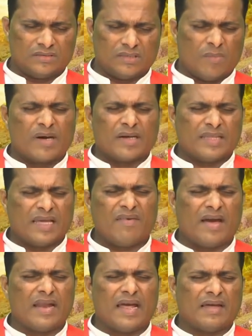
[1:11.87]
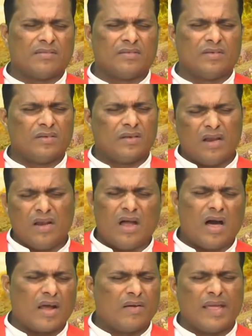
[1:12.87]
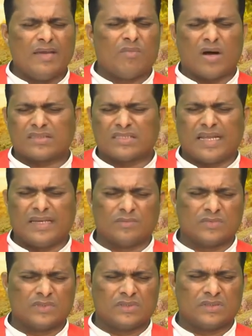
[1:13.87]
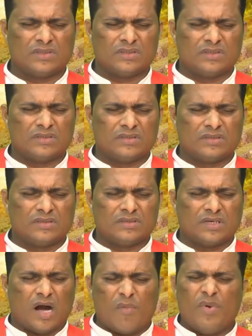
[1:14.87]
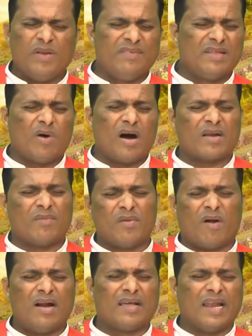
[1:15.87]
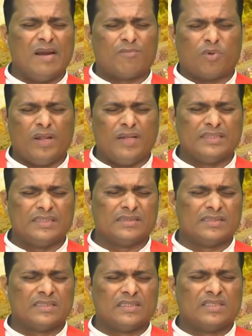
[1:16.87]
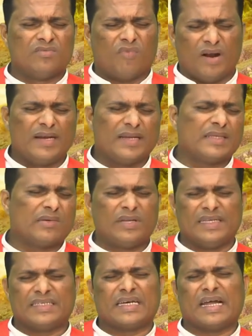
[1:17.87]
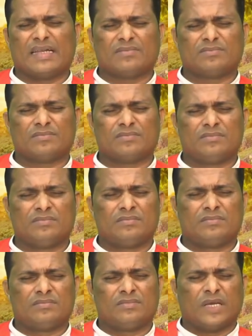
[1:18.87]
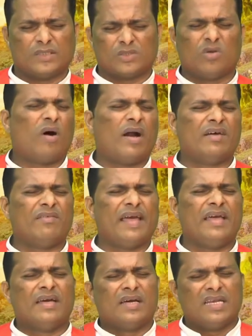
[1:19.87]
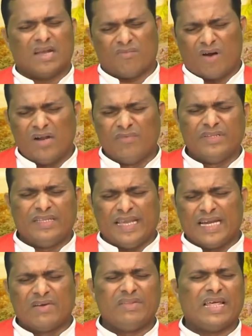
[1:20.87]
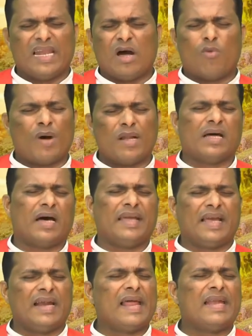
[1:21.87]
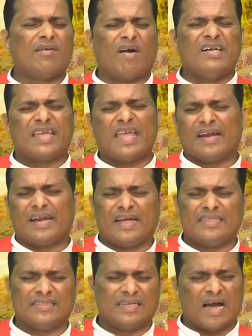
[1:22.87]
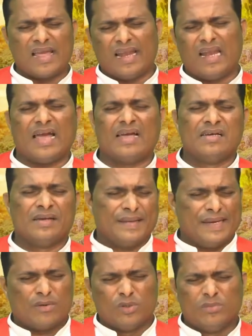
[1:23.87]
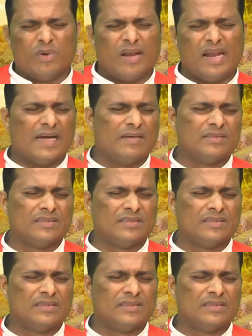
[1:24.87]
நமக்கு தேவையான எல்லா அருளையும் ஆசிரியும் அபரிவிதமாக நம்முடைய வாழ்க்கையில் பொழிந்து வழிநடத்திக் கொண்டே இருக்கிறார் நீங்க சொல்லுவோம் ஆண்டவரே நான் வாழ்வது இயங்குவது எல்லாம் உமா தான் நீங்க இல்லைன்னா என் வாழ்க்கை கிடையாது நான் இல்ல இன்னைக்கு குடும்பம் இல்ல